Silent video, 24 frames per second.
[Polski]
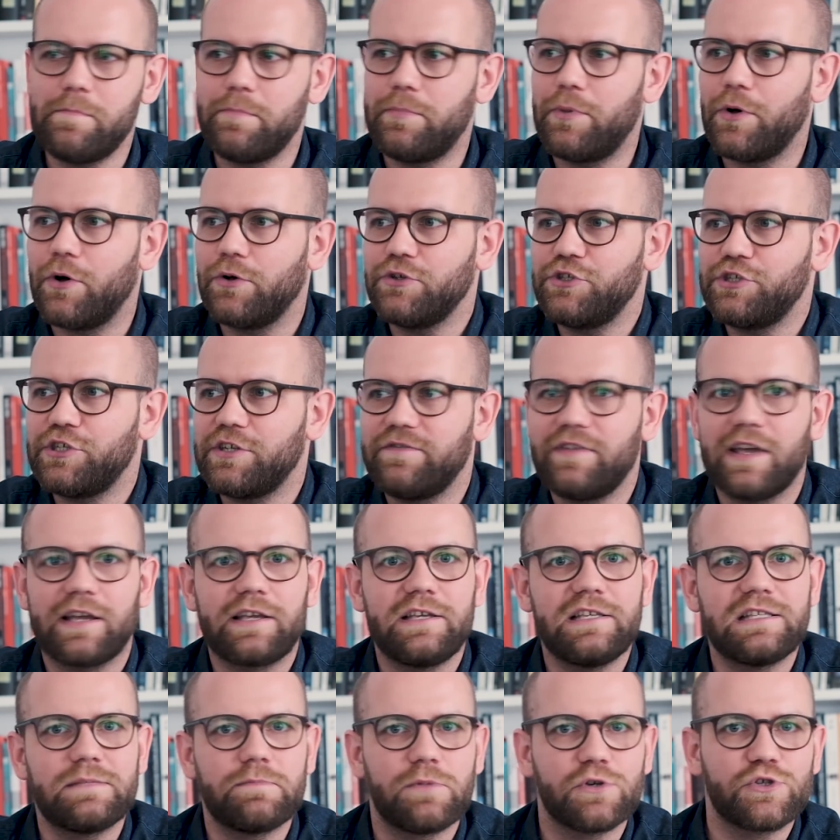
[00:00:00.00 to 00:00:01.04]
bo się w
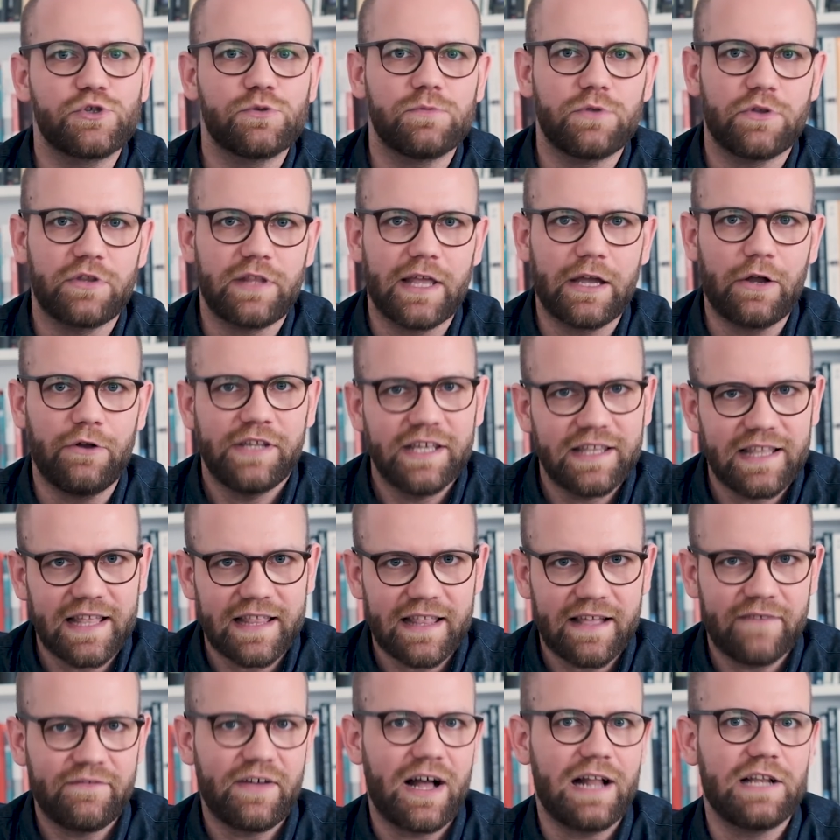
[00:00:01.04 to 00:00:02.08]
jakiś sposób do tego nie
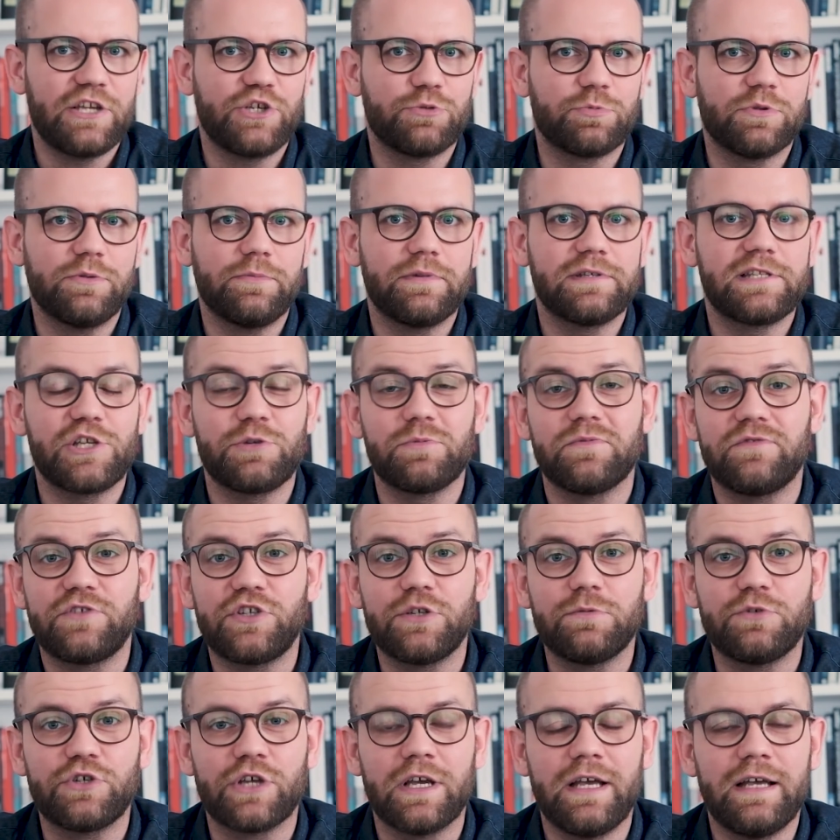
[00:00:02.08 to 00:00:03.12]
nadawaliśmy, bo jesteśmy w
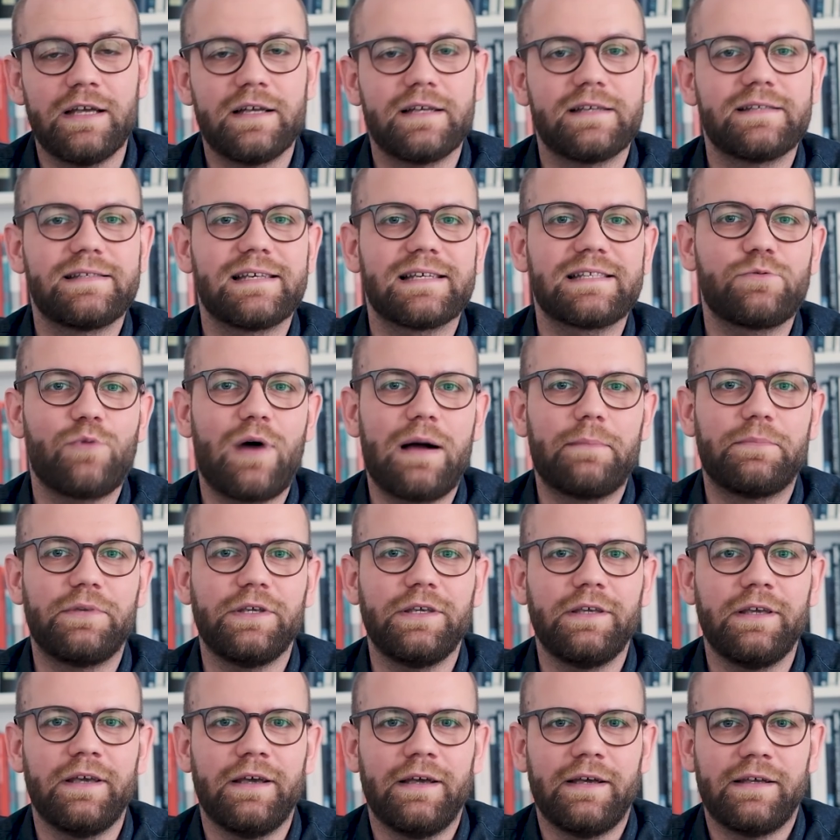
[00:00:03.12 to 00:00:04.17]
czymś za
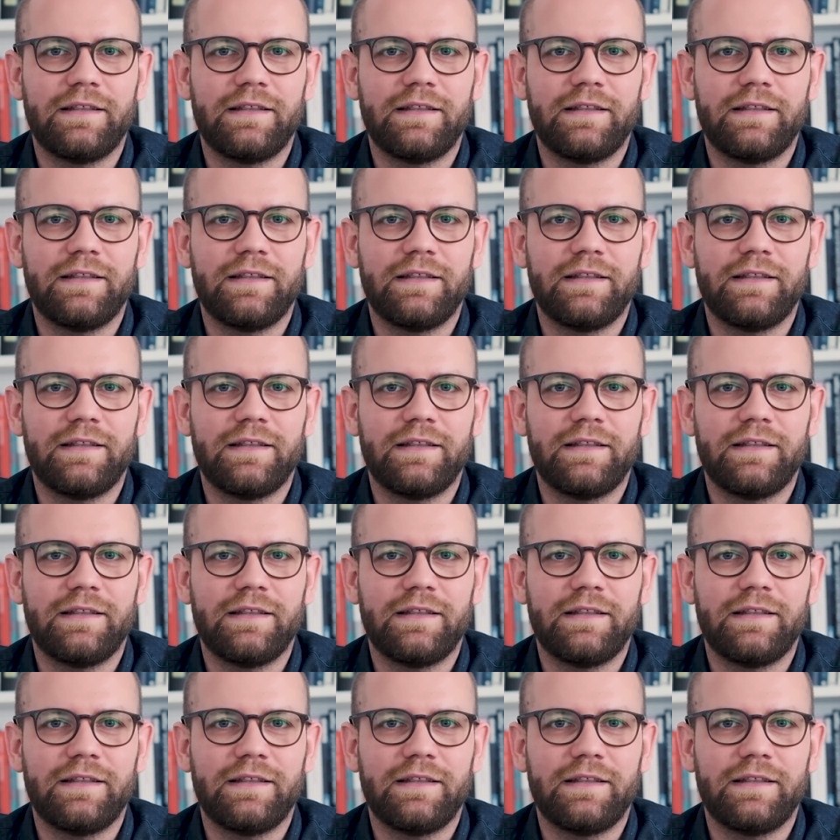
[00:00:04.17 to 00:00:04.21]
słabi.